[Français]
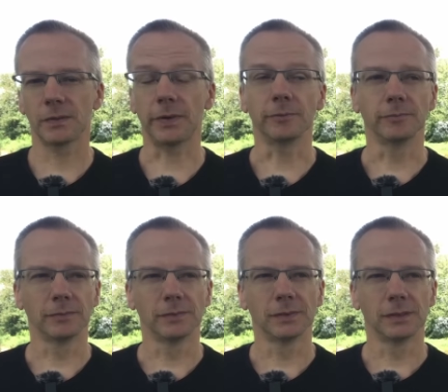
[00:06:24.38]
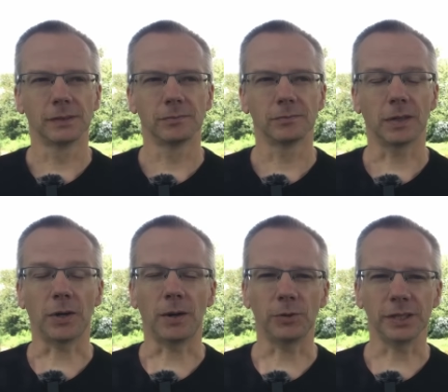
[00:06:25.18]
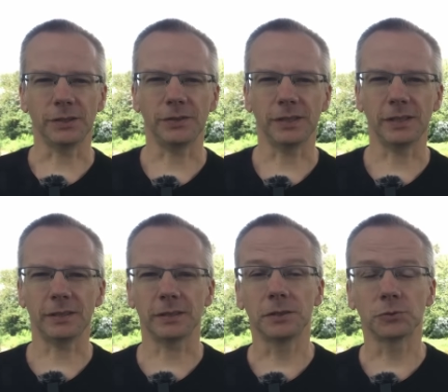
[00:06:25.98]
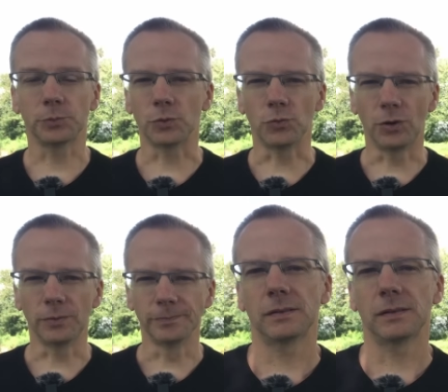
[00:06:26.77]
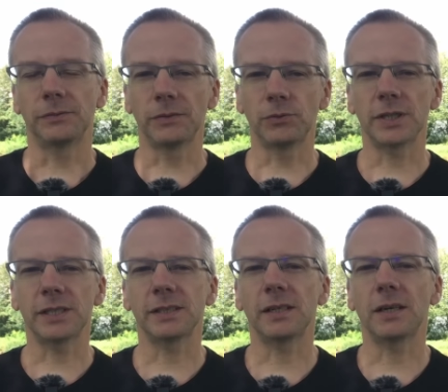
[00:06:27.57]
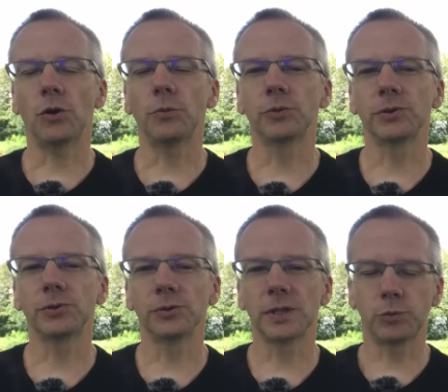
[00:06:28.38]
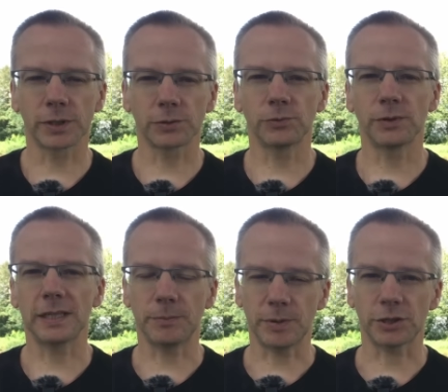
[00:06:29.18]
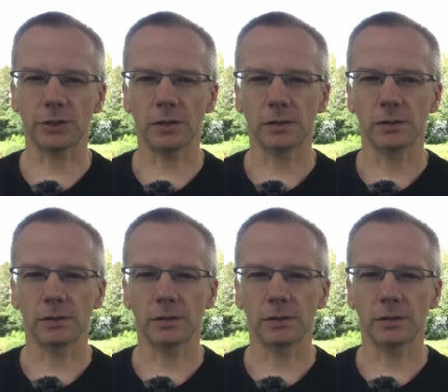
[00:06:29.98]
Enfin, apparemment il y a des fédés qui ne sont pas au courant. À favoriser la reproduction des poissons et des pêcheurs.